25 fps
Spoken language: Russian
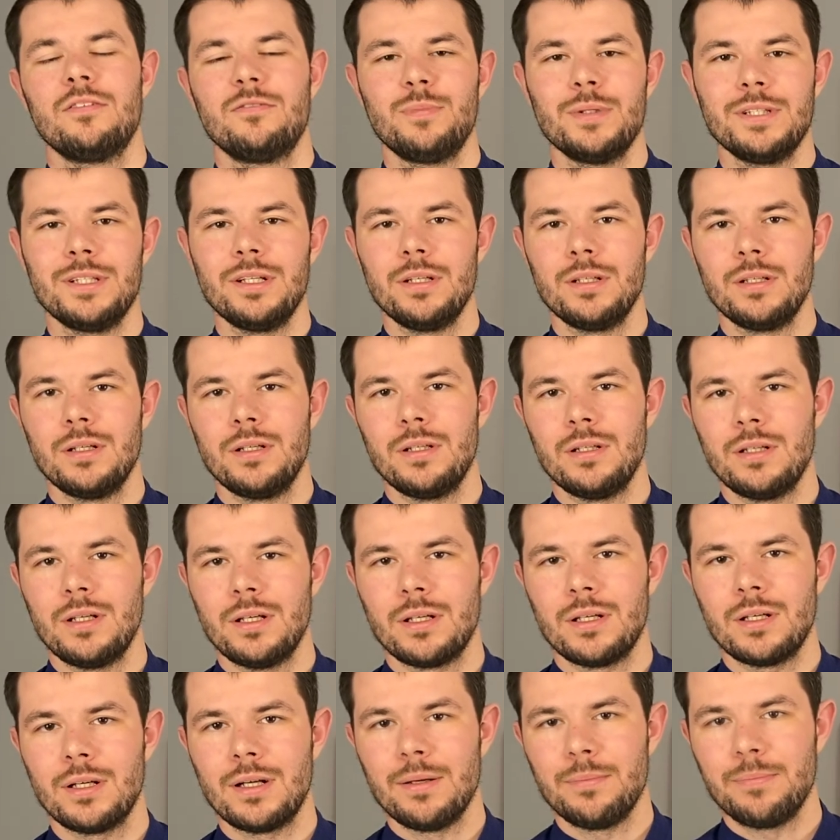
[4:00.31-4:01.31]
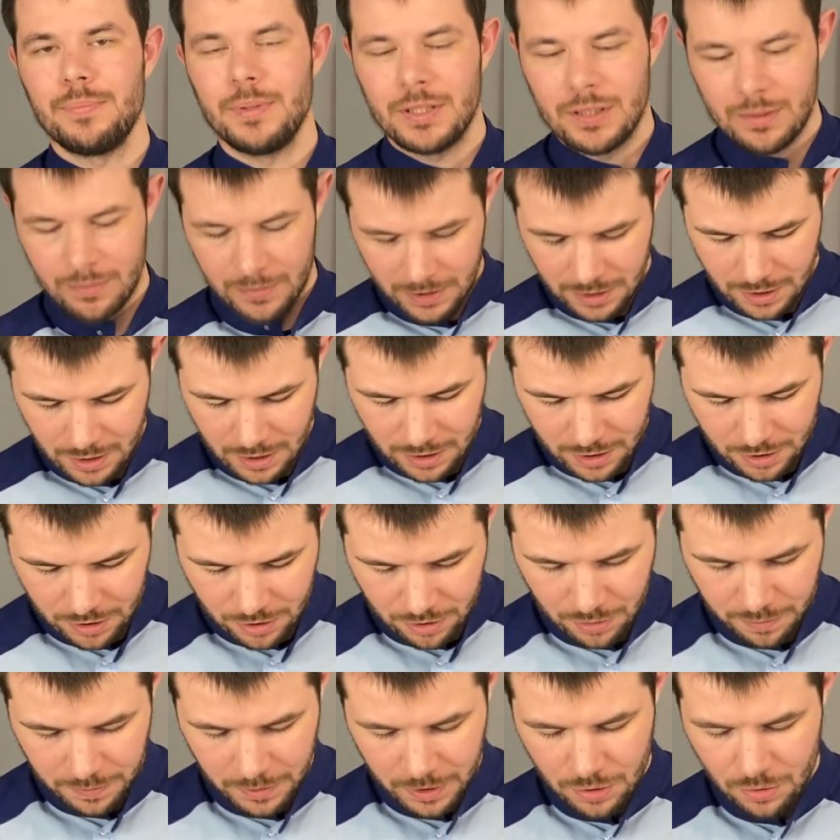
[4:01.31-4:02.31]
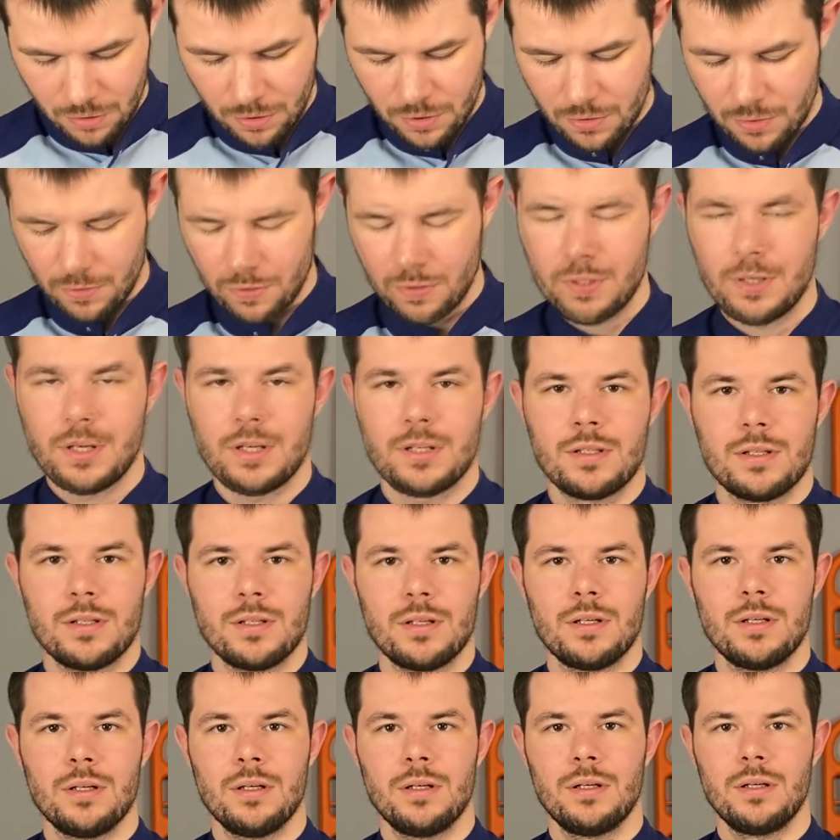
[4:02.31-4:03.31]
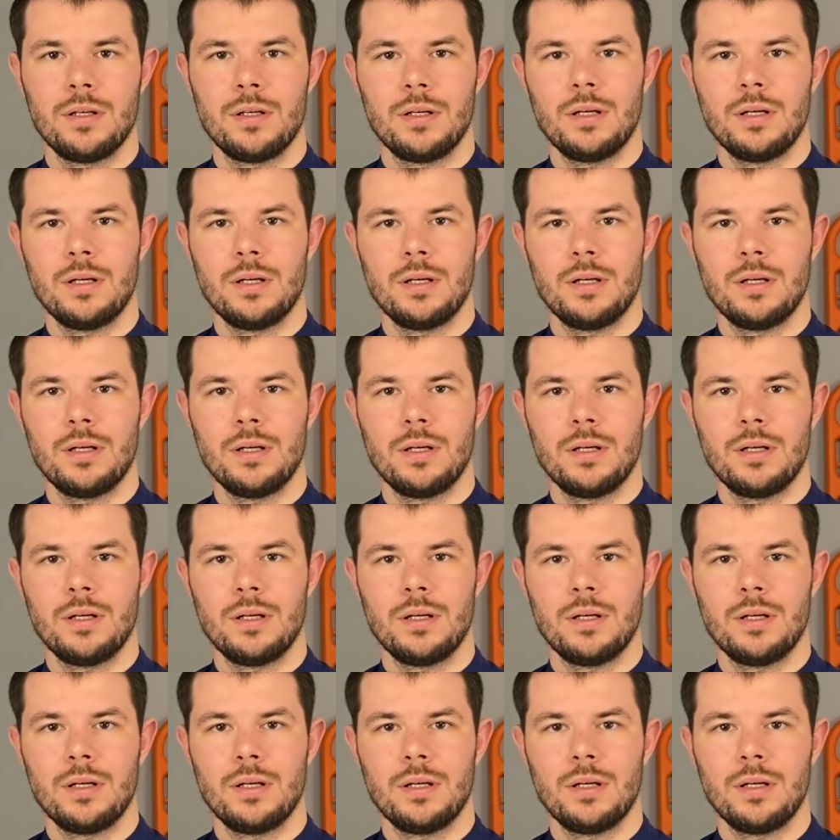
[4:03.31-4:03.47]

В модельной линейке компании Mindray еще присутствуют разные